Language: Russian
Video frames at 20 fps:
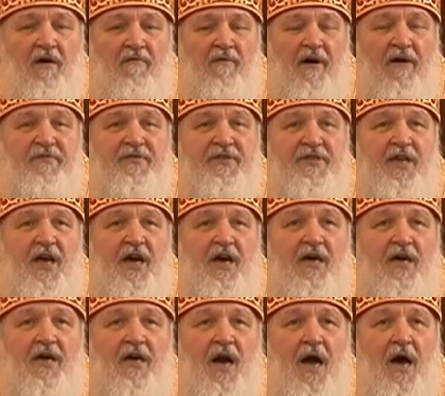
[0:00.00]
во всех
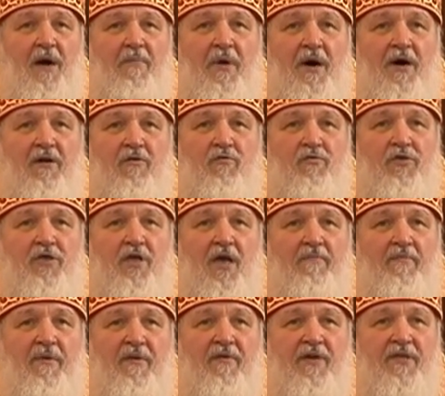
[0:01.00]
храмах
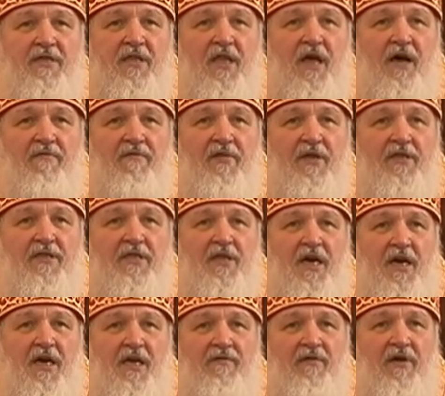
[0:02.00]
Русской Православной
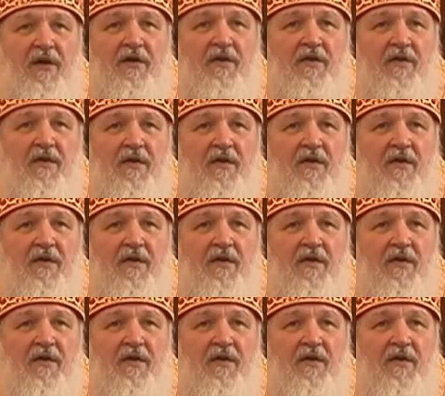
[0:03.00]
Церкви